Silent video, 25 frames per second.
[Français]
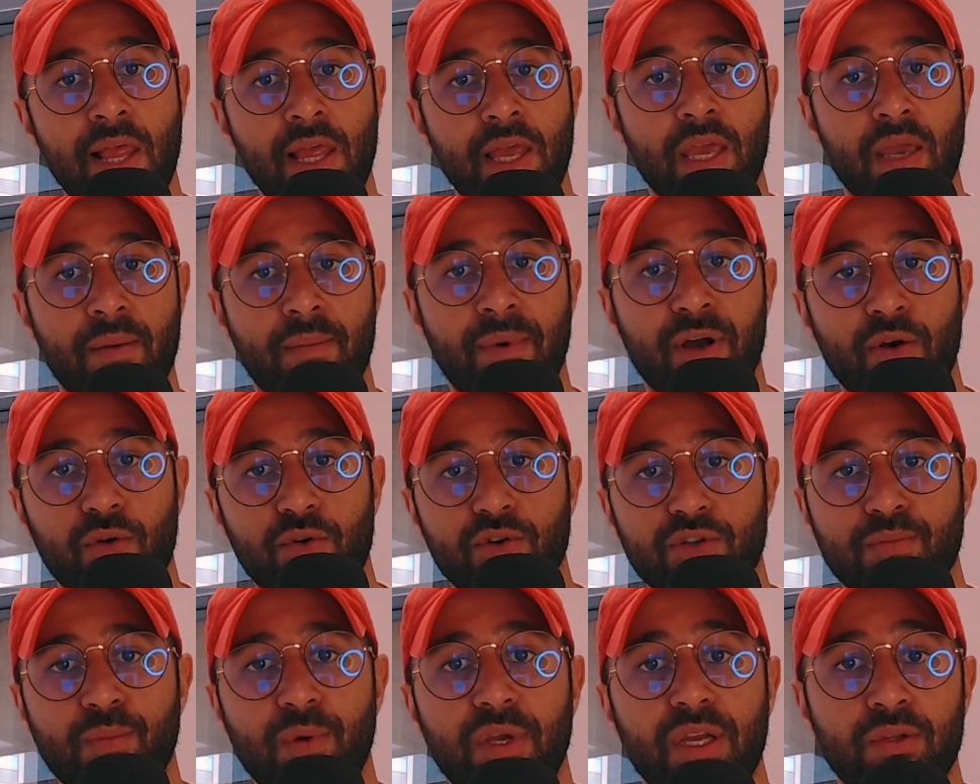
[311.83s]
Et
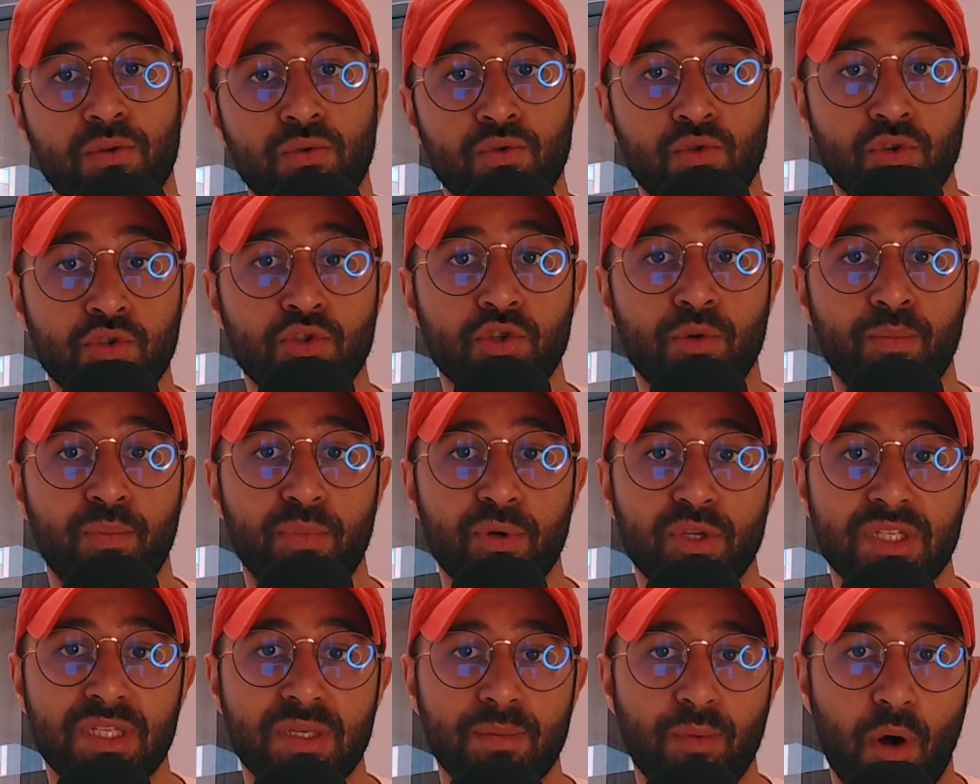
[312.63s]
malheureusement, il y a toujours ce
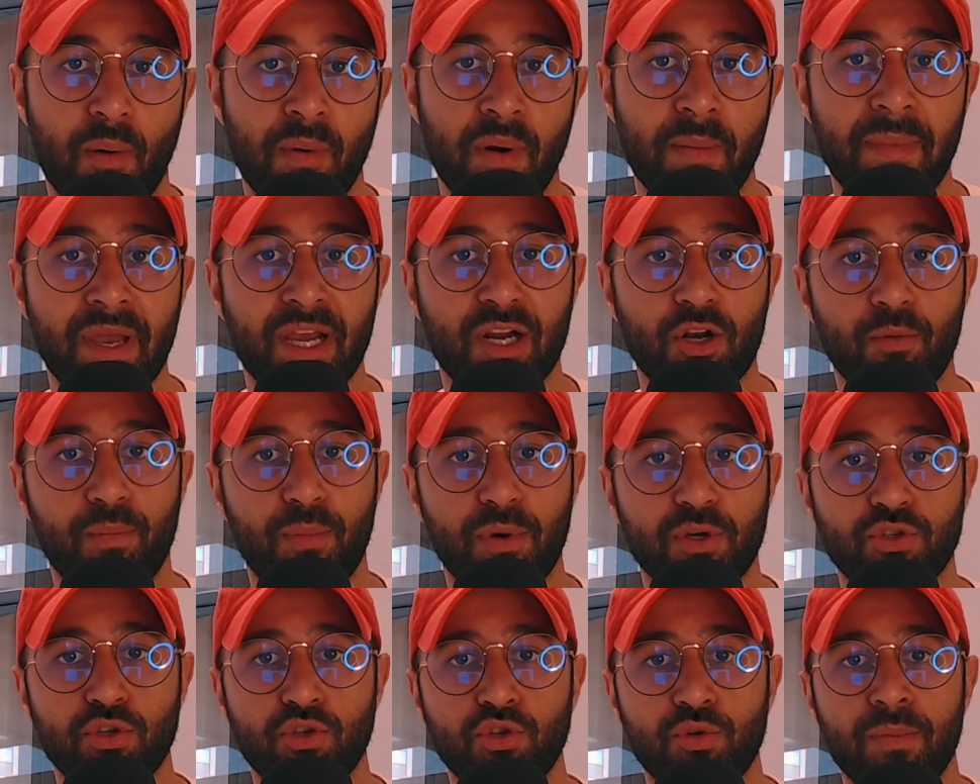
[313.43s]
petit problème avec le
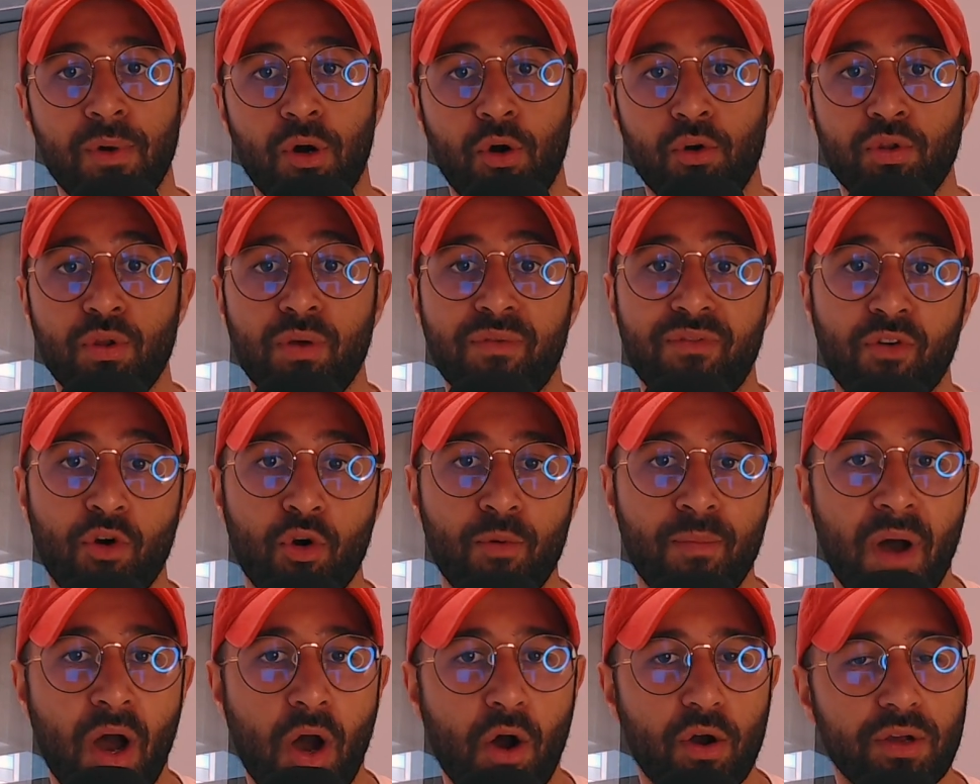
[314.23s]
poste de numéro 9 au
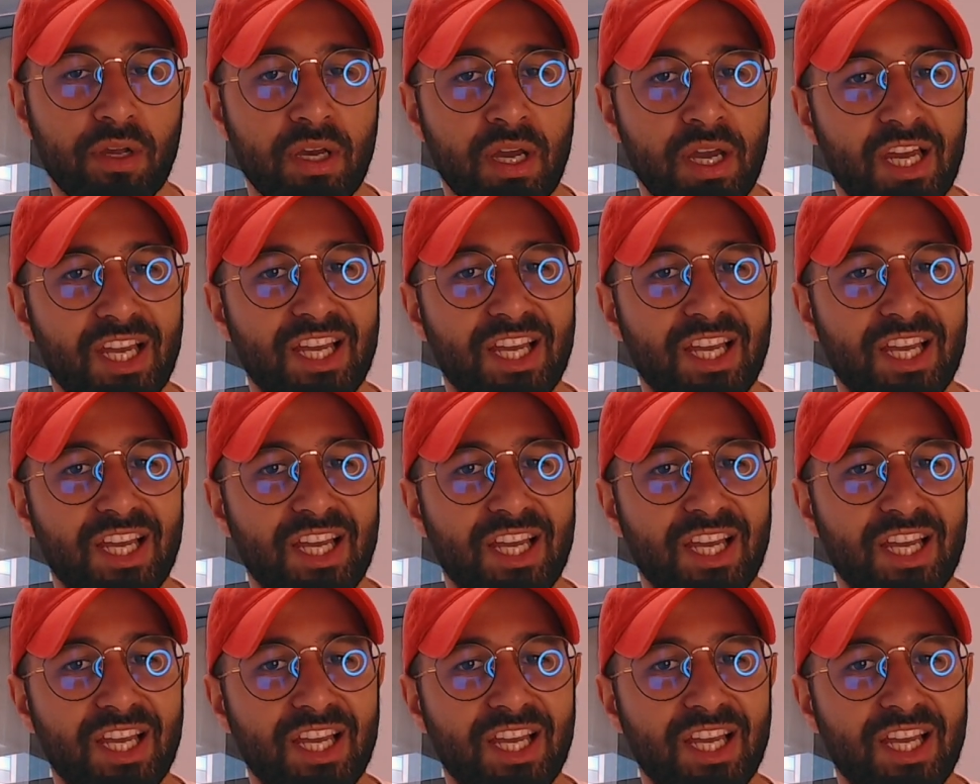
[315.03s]
Maroc